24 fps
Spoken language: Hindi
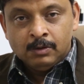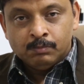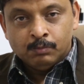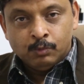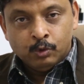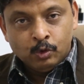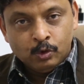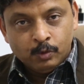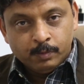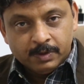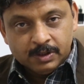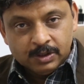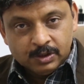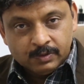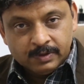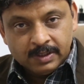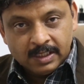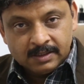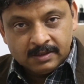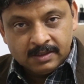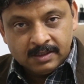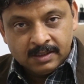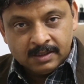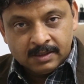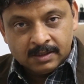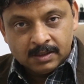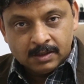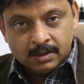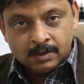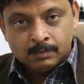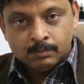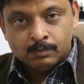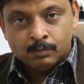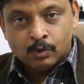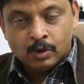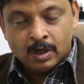भूख बंद हो जाती है
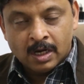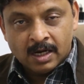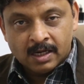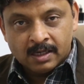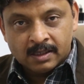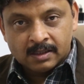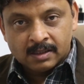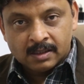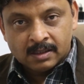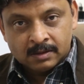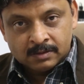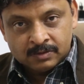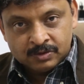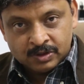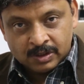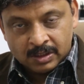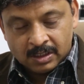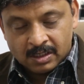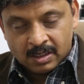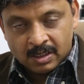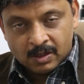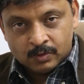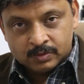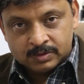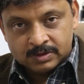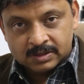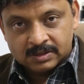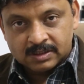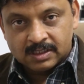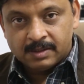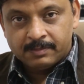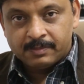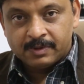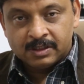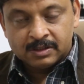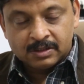बुखार चल रहा हो
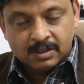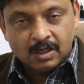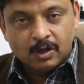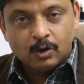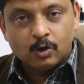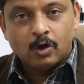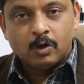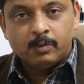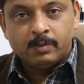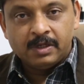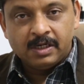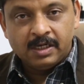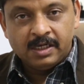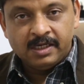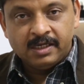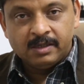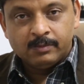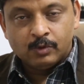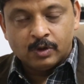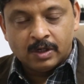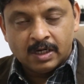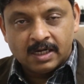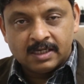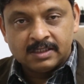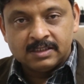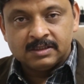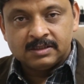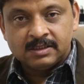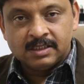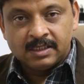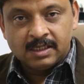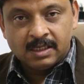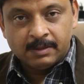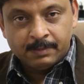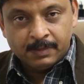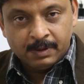सकता है पर इतना कॉमन नहीं है बुखार
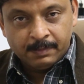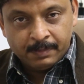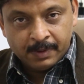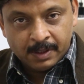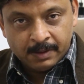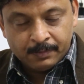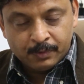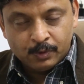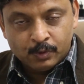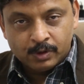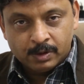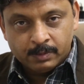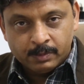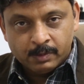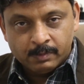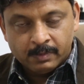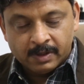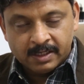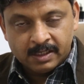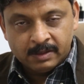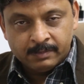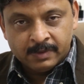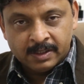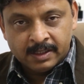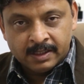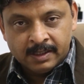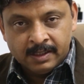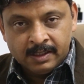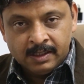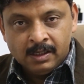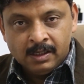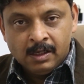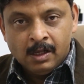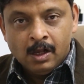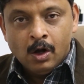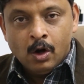जितना कि अपने फेफड़ों की बीमारी में है